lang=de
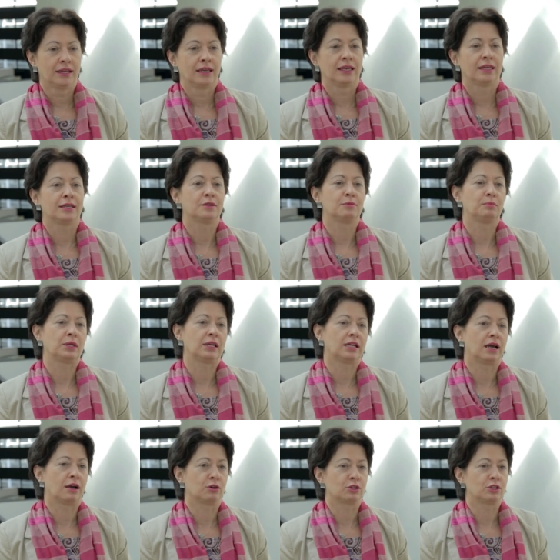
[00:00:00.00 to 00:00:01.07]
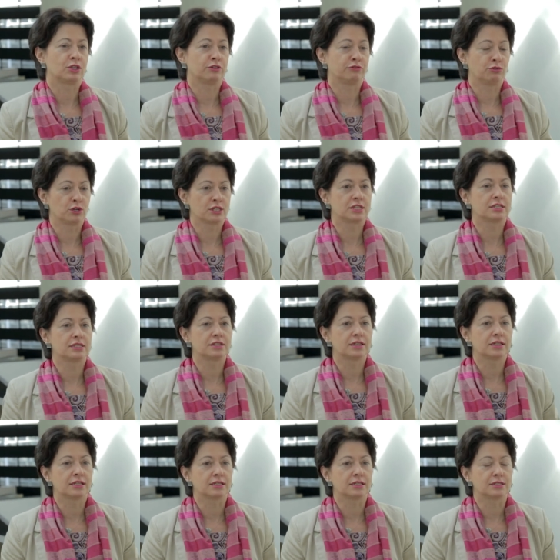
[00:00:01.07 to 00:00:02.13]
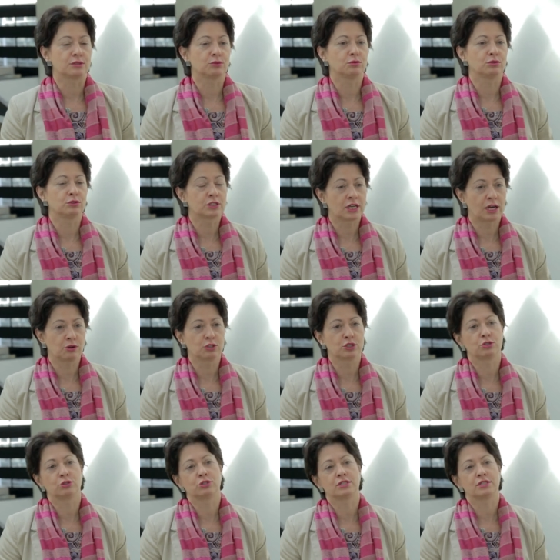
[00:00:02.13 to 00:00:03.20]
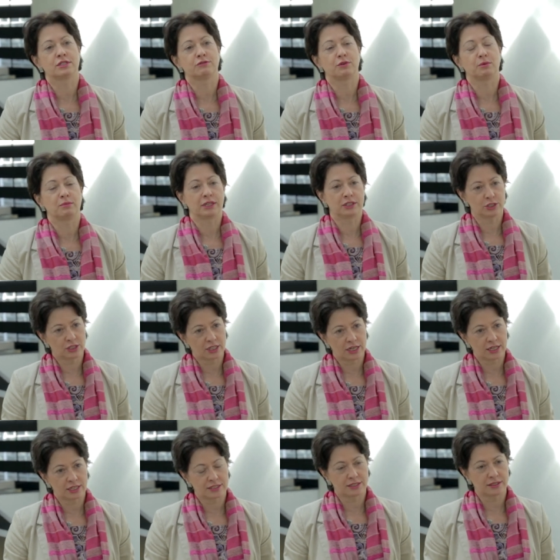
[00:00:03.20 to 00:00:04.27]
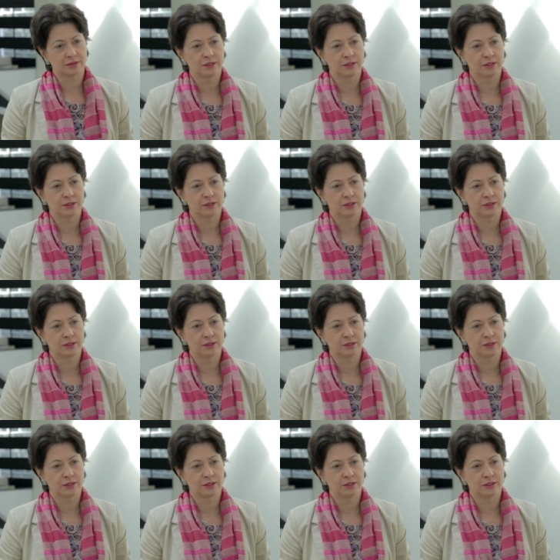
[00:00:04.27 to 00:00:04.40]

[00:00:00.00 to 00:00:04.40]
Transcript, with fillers: Ich bin auch die Vorsitzende des Unterausschusses für Menschenrechte